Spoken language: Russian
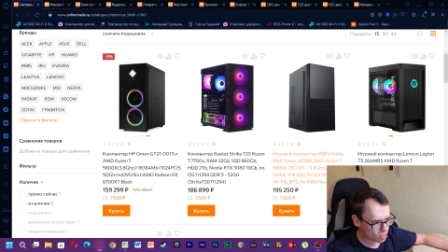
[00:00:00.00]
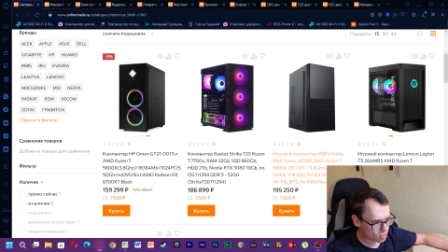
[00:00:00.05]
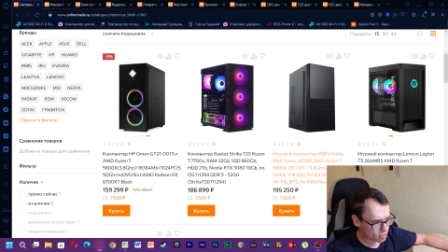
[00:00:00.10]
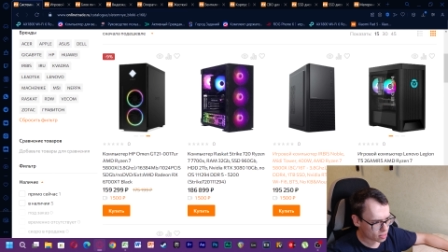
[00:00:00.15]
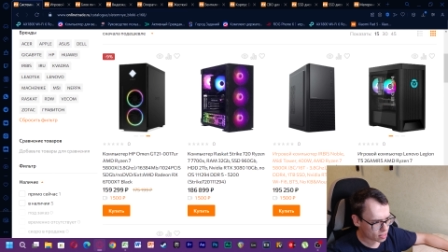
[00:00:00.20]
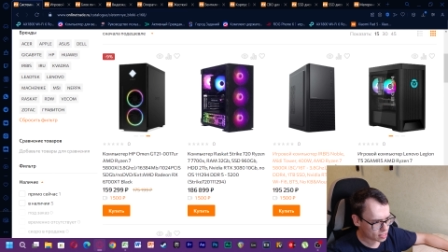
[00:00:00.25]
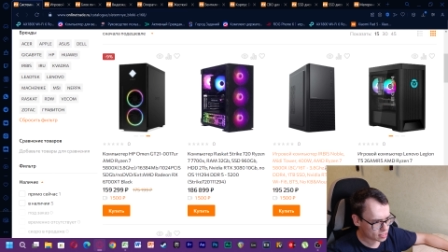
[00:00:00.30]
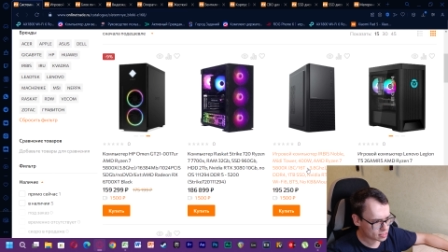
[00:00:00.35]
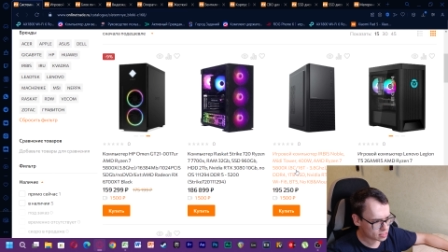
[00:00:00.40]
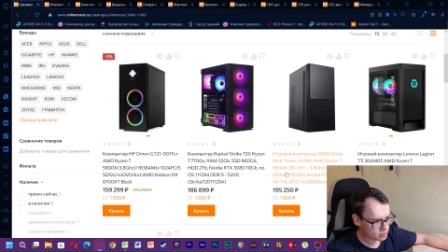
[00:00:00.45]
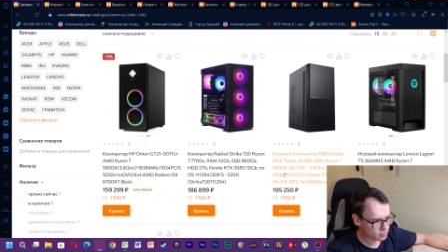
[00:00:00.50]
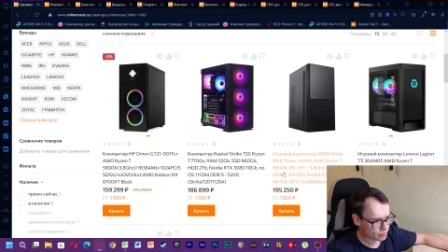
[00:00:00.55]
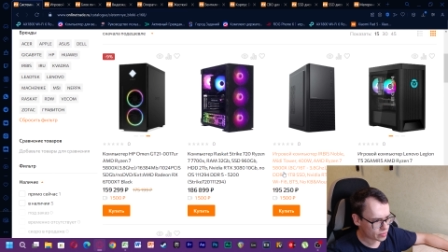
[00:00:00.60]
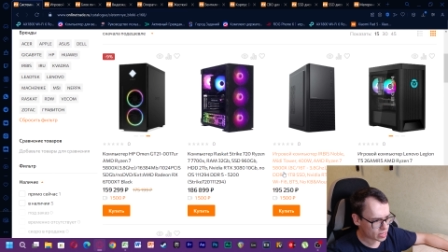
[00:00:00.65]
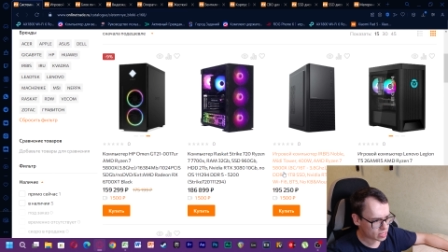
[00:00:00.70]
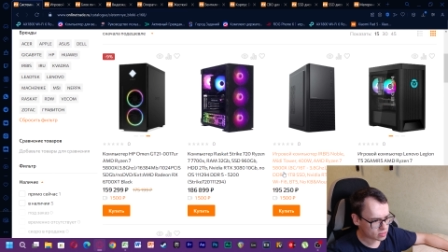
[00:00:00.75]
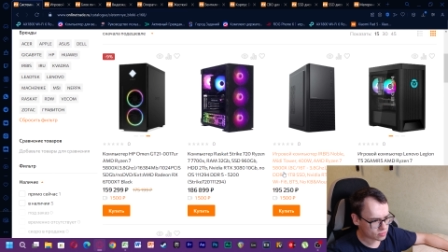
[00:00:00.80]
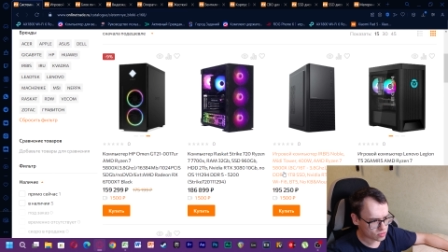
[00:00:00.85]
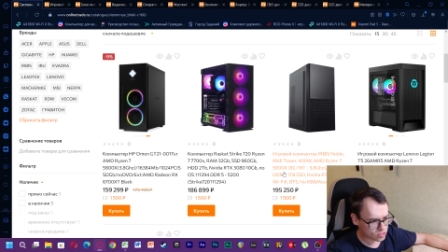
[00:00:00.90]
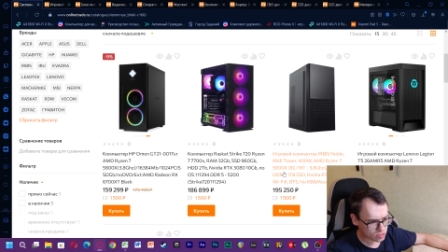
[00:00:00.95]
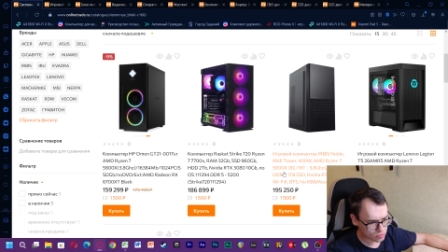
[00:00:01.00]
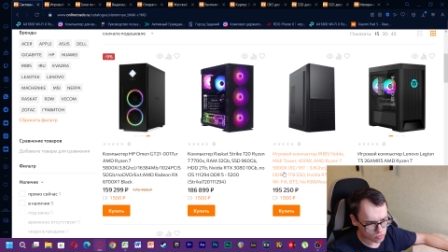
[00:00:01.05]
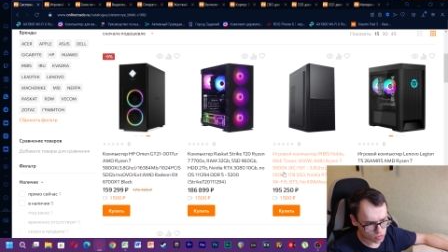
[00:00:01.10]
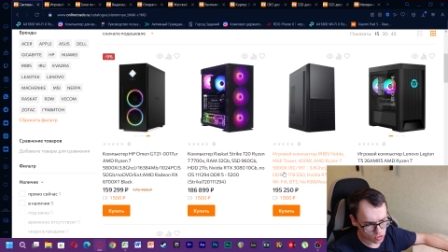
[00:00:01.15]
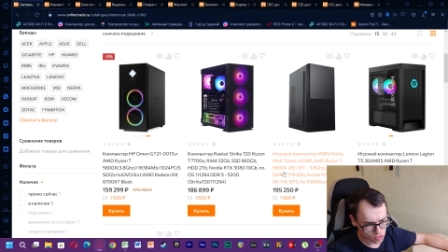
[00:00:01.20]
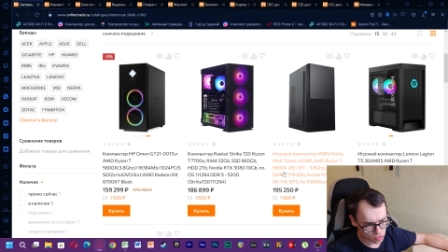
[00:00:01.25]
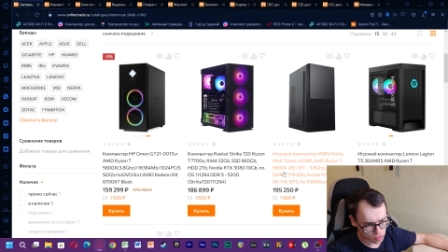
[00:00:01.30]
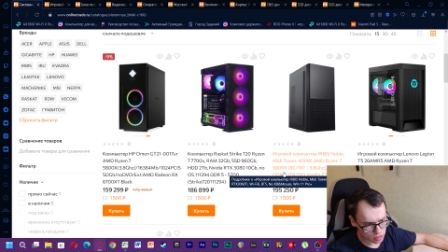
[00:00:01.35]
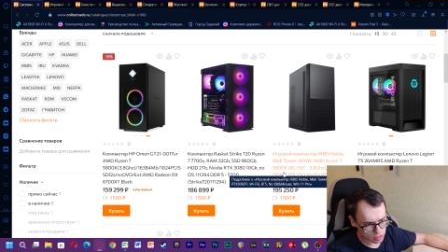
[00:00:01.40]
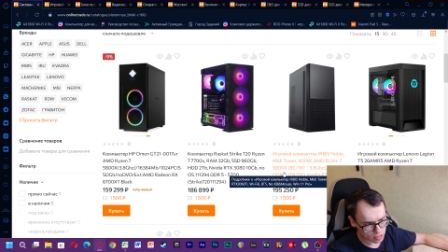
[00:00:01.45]
Ryzen 5
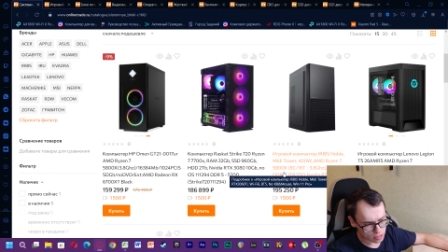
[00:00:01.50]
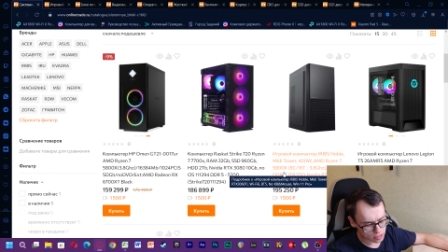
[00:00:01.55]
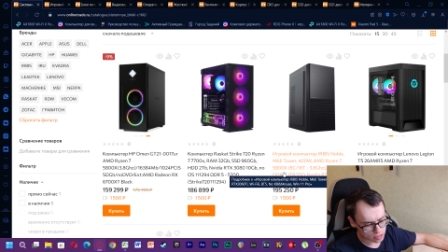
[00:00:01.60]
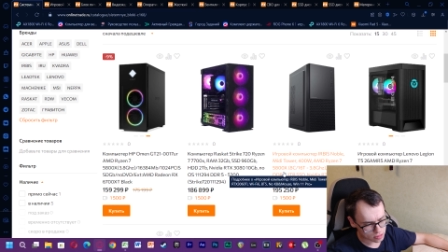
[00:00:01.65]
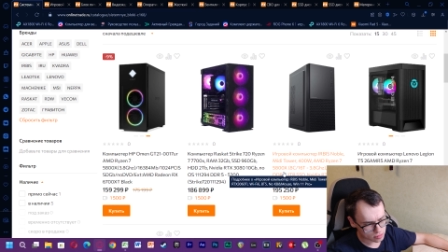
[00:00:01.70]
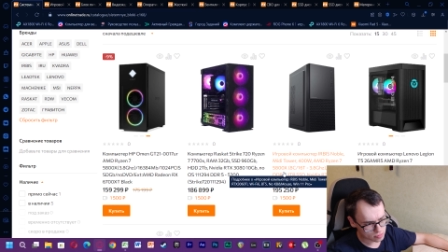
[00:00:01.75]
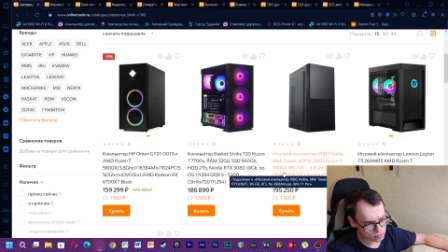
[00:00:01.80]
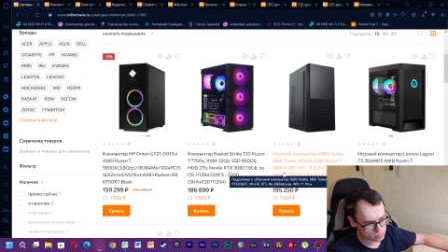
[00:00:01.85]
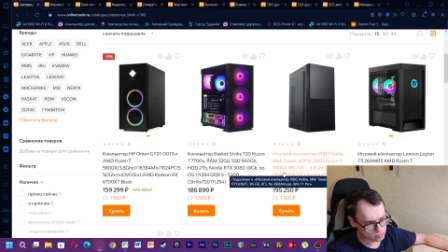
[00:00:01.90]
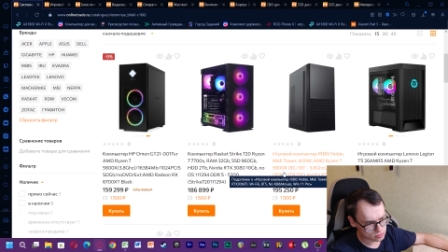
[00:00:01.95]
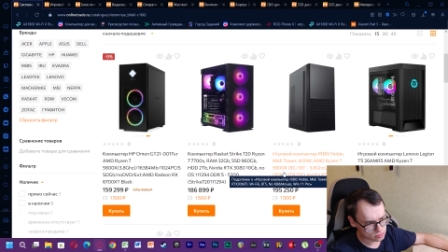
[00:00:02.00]
800X.